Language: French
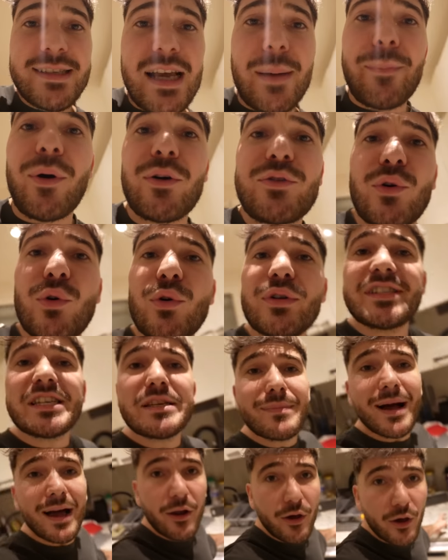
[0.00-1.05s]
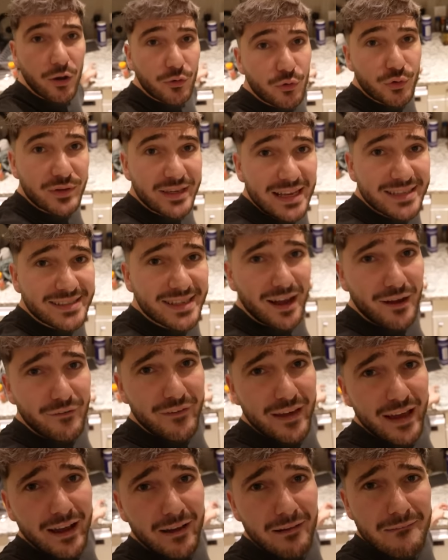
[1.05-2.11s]
Ça porte aussi malheur de casser un
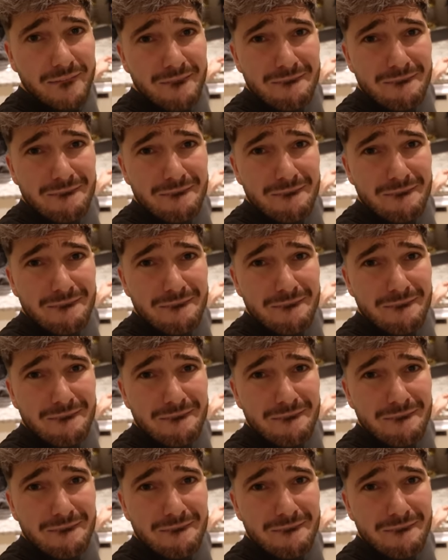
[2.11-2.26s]
verre